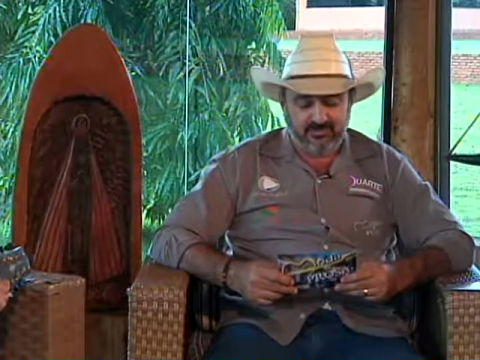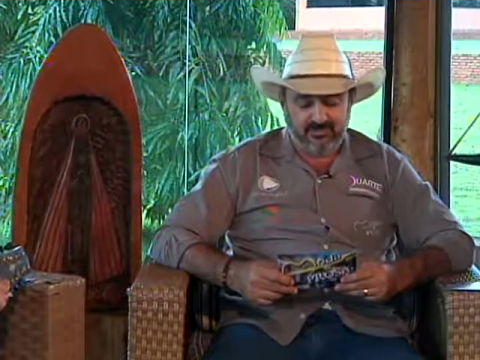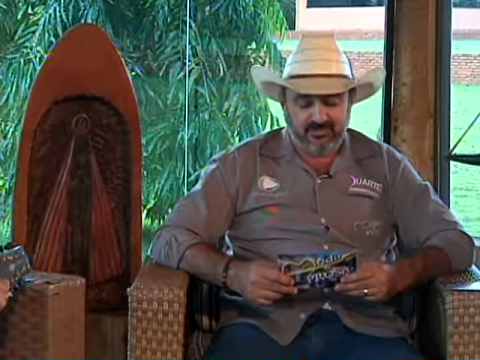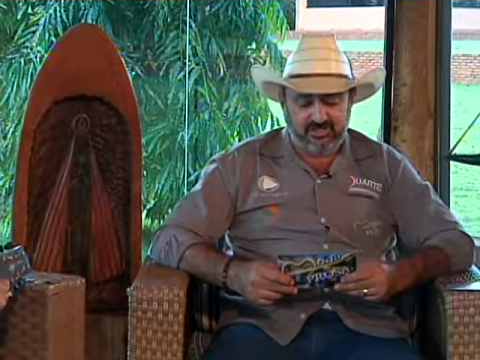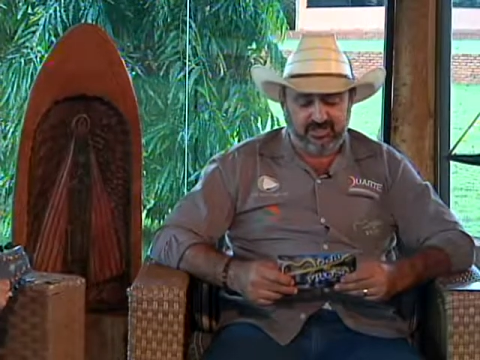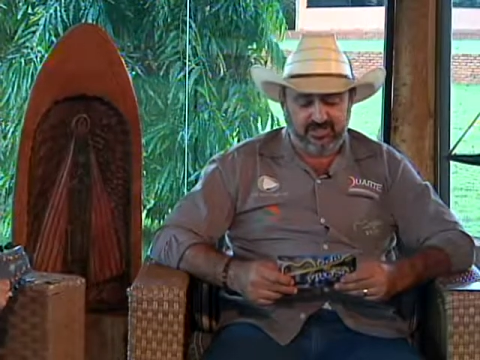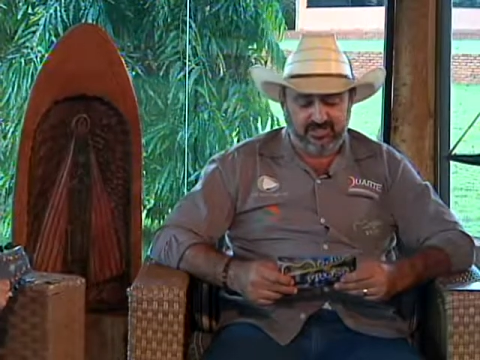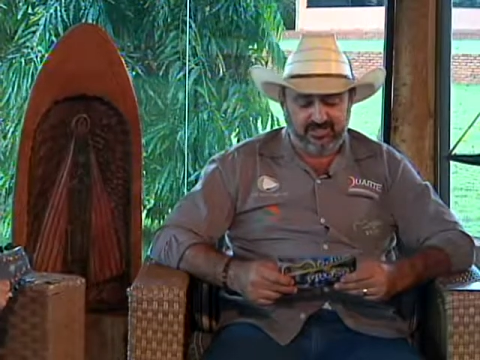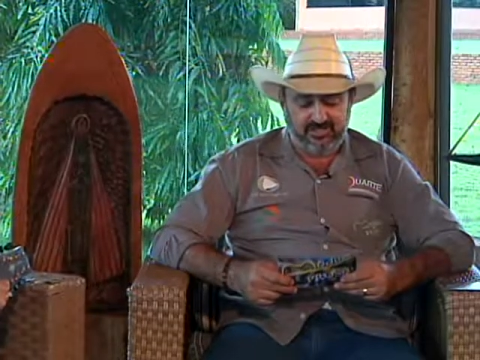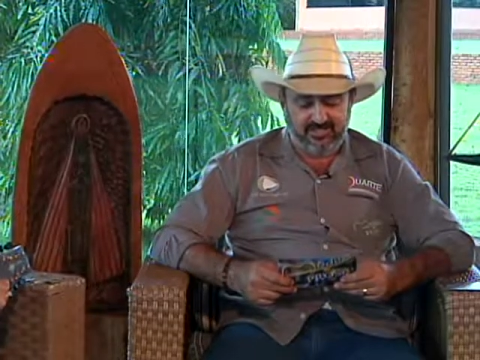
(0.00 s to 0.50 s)
O
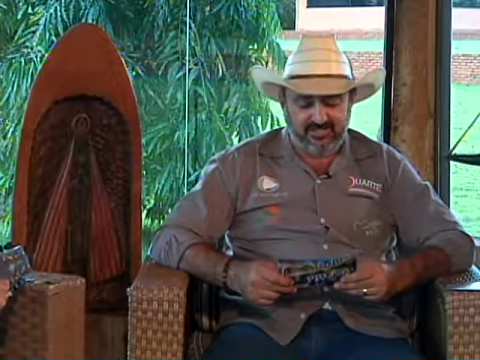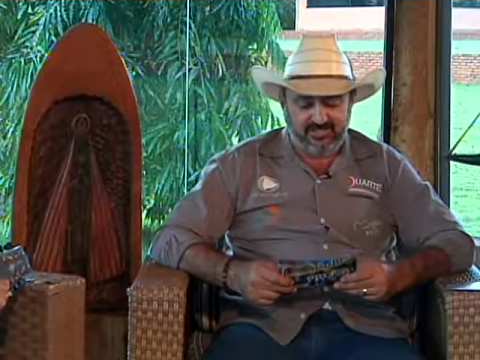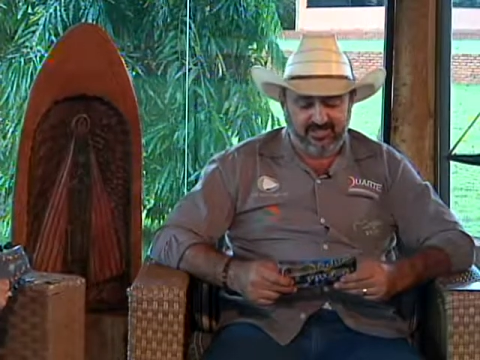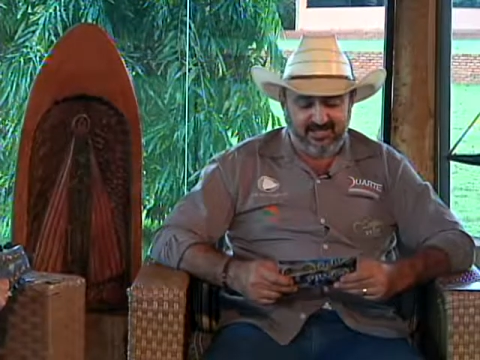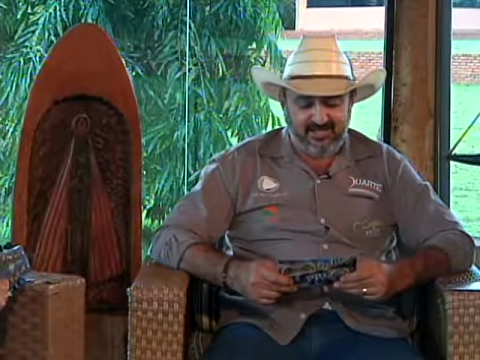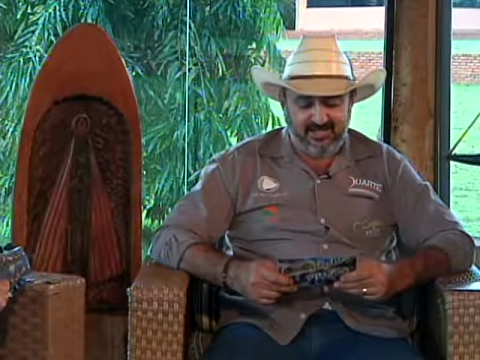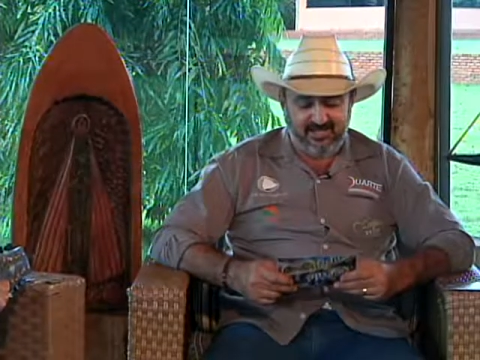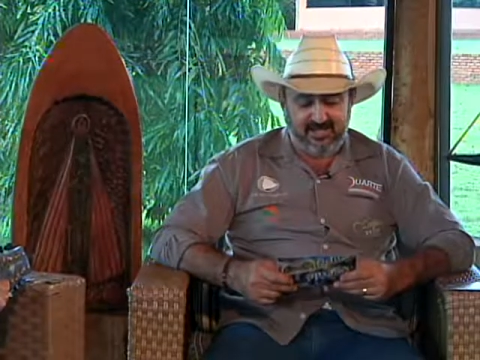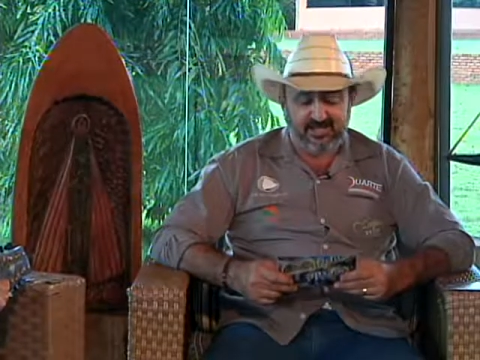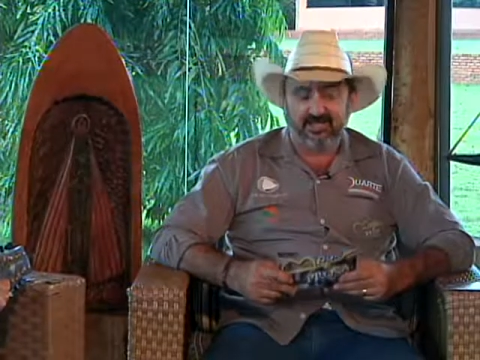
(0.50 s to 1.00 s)
Gino,
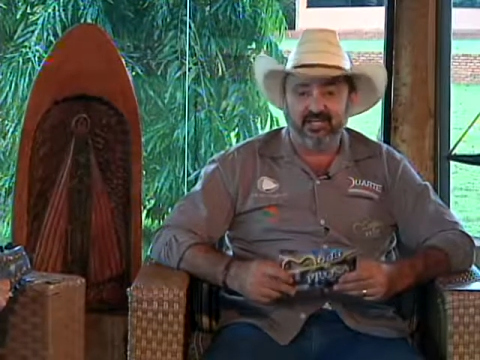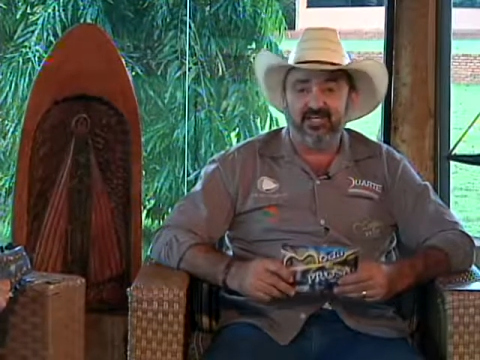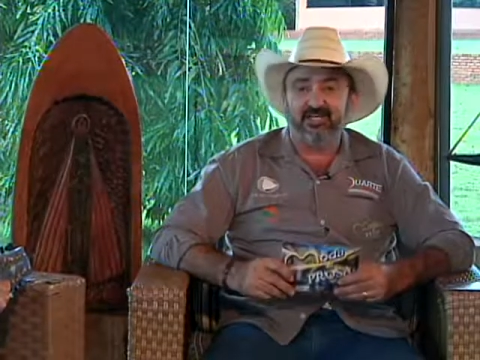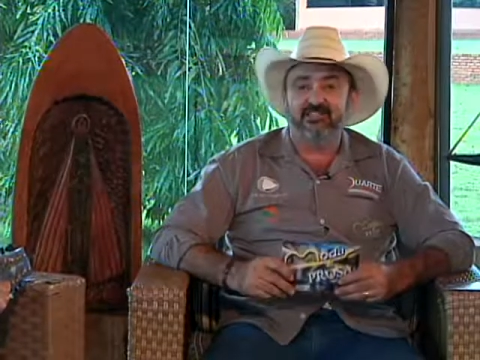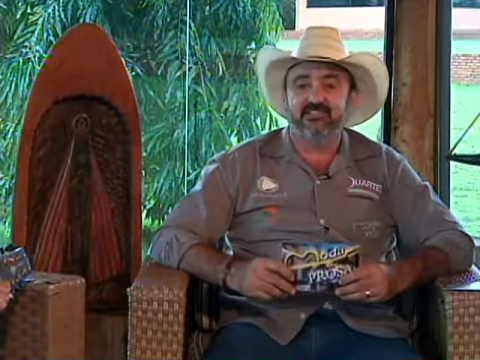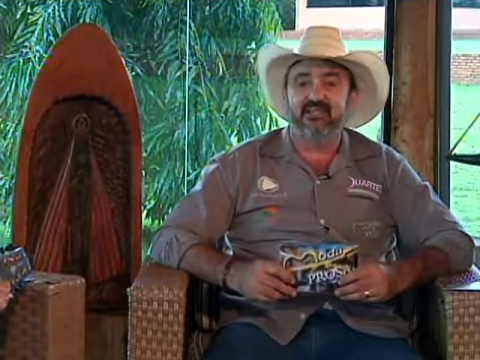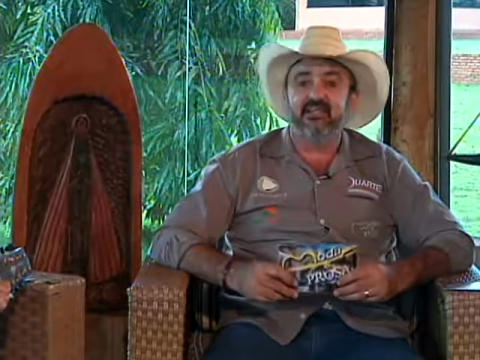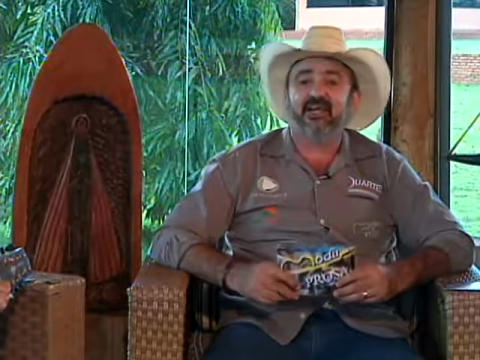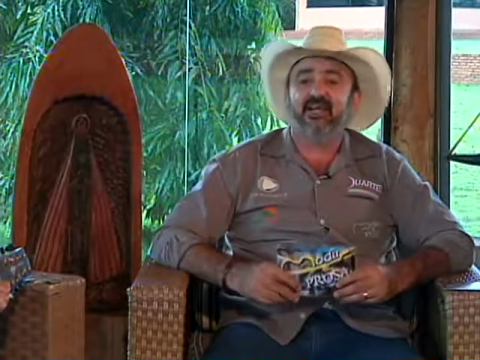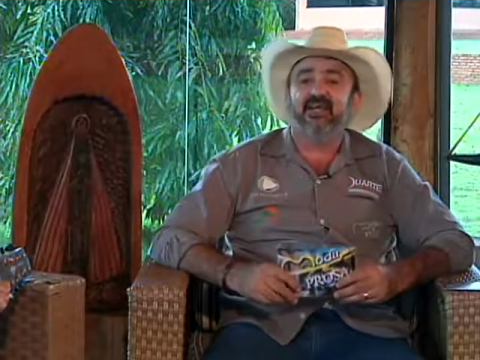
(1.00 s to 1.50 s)
Ei,
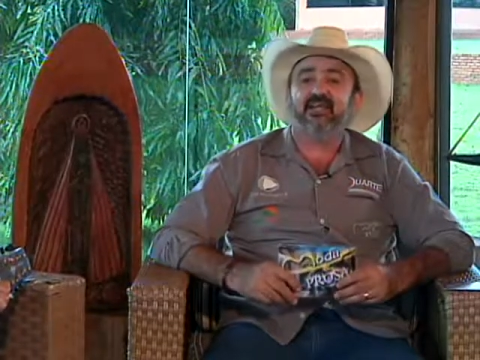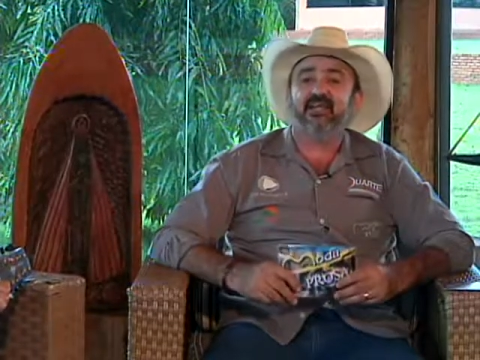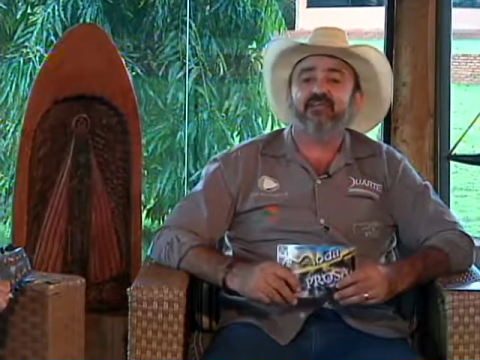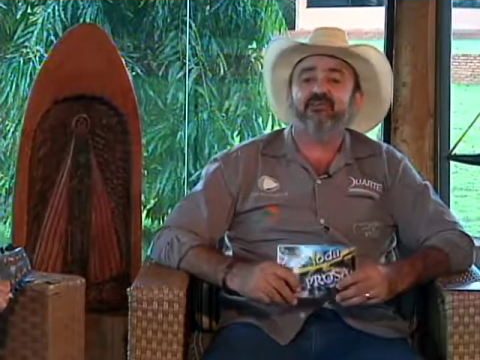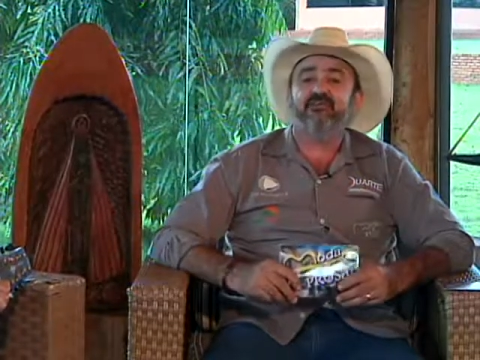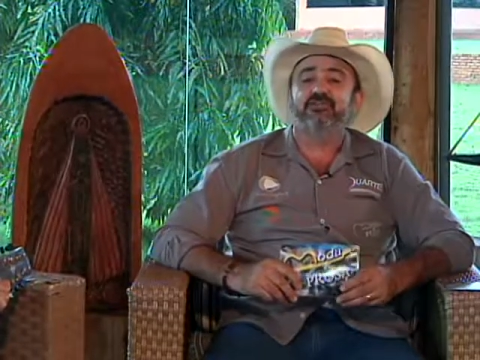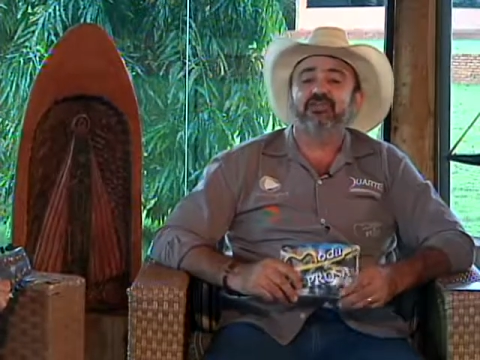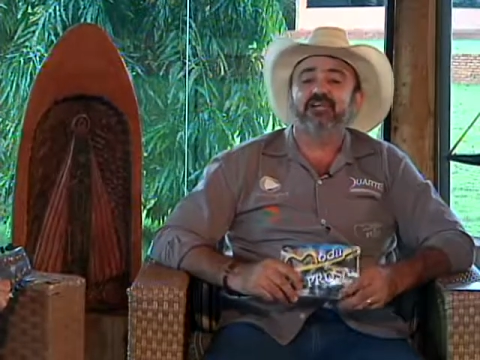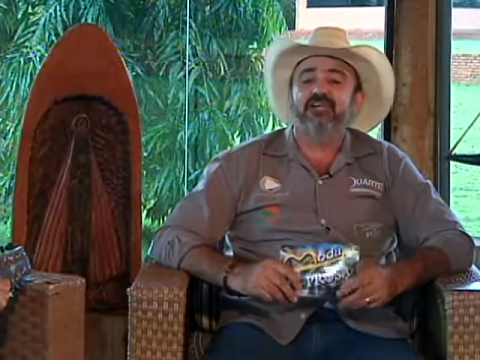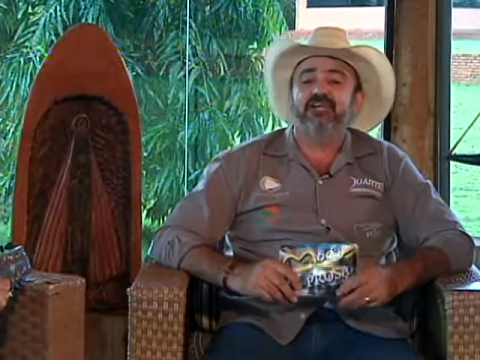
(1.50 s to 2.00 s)
Gino, será que é
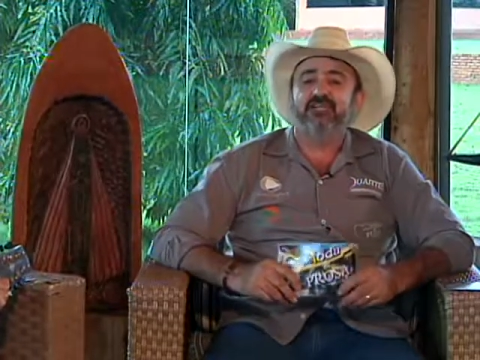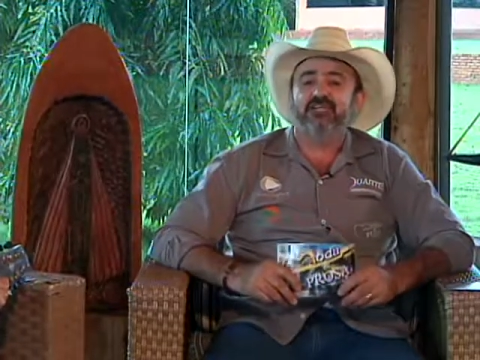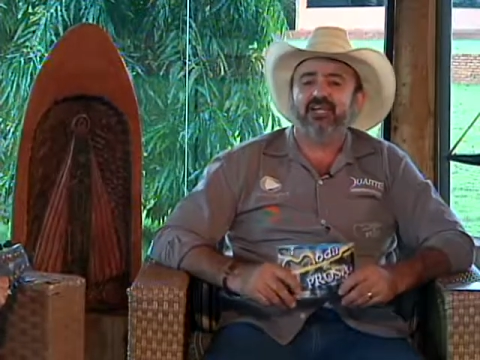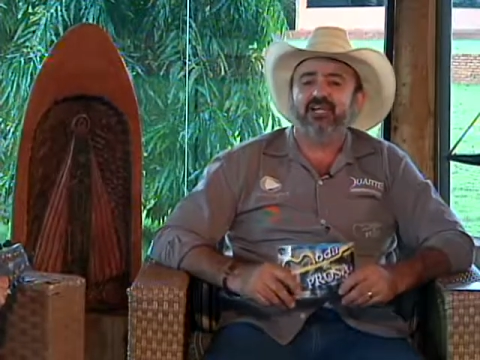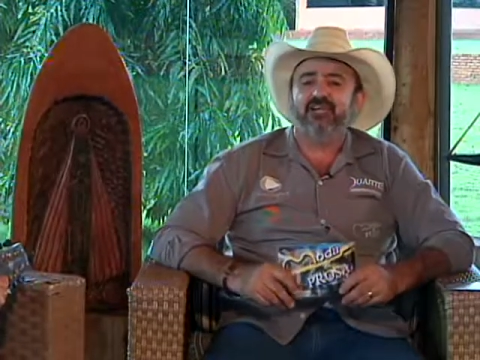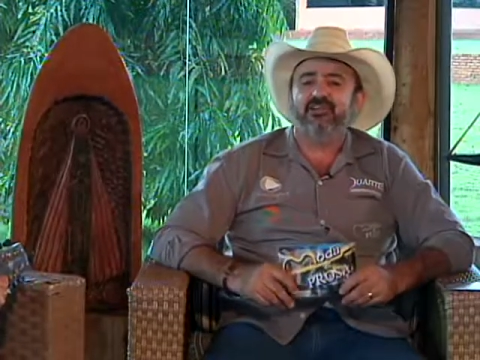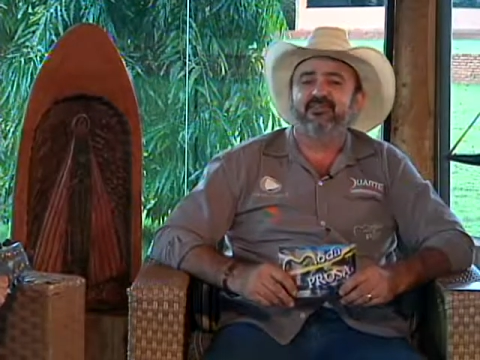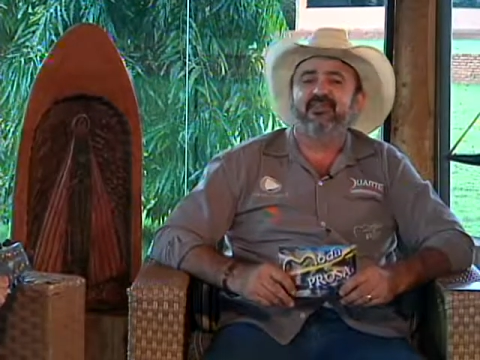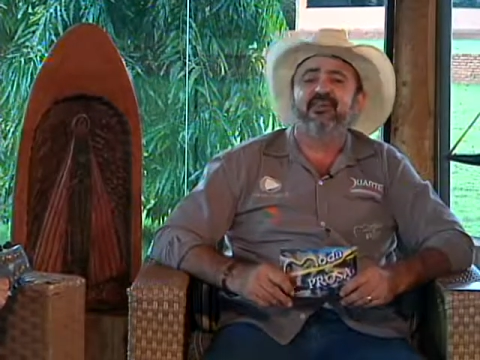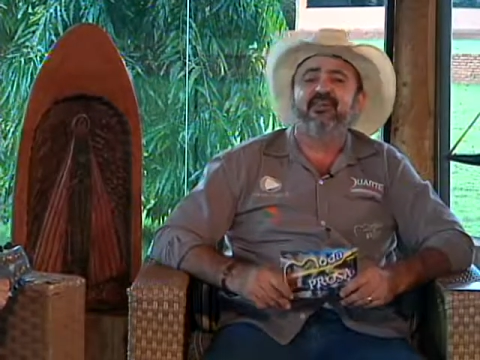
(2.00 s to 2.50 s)
do Gino e
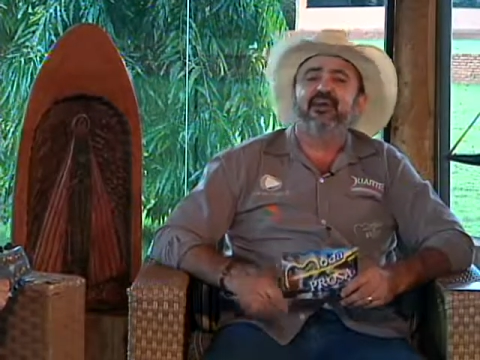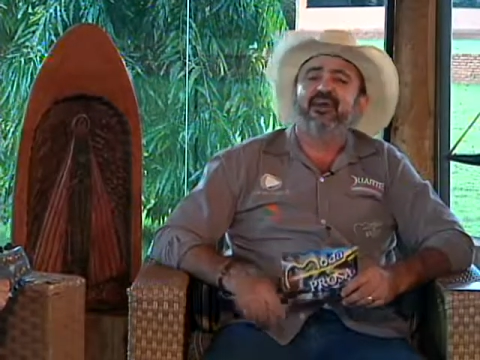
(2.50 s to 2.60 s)
Geno?